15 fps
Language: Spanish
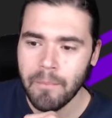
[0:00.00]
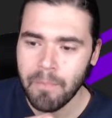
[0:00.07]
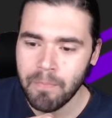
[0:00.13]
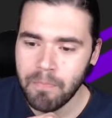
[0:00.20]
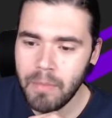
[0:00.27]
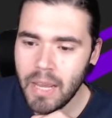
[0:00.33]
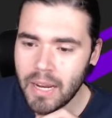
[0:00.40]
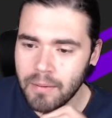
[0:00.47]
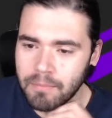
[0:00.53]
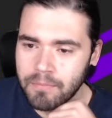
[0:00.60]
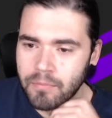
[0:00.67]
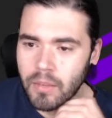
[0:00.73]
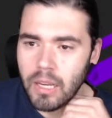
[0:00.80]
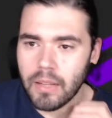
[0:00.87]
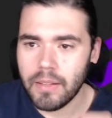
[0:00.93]
Bien,
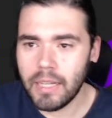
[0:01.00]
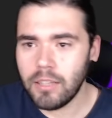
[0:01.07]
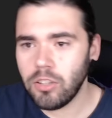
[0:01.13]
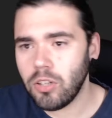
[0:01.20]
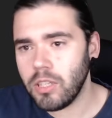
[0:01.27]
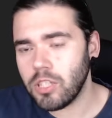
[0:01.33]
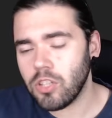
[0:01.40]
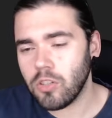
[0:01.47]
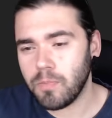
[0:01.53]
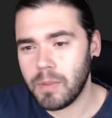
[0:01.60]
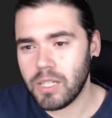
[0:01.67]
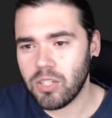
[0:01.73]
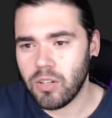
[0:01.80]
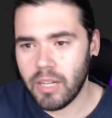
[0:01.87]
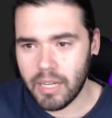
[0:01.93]
Dentro de estos
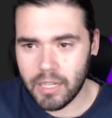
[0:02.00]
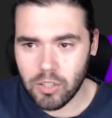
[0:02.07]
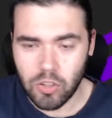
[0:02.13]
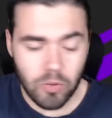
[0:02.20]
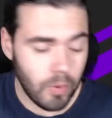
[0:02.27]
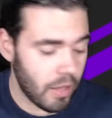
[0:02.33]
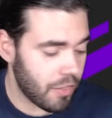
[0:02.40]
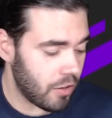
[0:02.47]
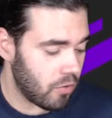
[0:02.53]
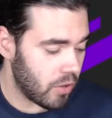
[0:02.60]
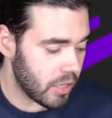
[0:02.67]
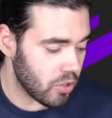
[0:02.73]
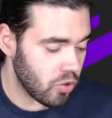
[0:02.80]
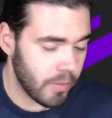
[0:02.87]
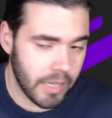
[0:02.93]
personajes, os voy a hacer un
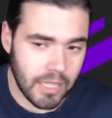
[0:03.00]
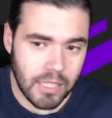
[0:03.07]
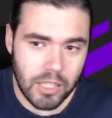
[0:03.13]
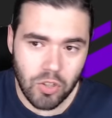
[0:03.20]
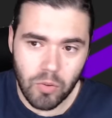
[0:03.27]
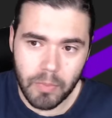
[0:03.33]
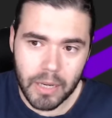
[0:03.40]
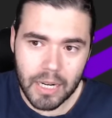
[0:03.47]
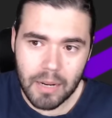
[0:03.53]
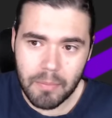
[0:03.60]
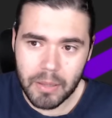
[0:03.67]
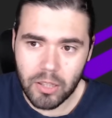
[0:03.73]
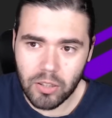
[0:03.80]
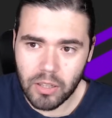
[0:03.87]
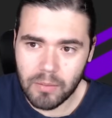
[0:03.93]
resumen así súper
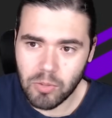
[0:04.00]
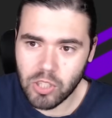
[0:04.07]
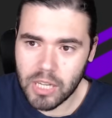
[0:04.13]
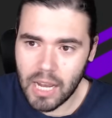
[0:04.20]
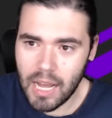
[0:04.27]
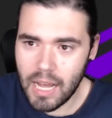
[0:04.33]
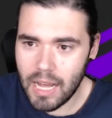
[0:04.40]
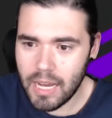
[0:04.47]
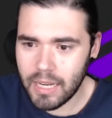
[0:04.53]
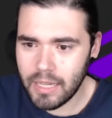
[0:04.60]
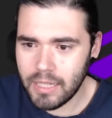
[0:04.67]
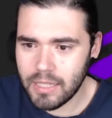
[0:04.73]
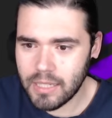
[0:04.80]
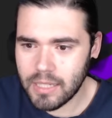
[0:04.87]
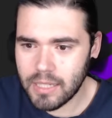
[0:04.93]
rápido. Tenemos a
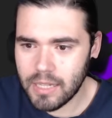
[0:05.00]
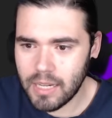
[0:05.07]
Ainz,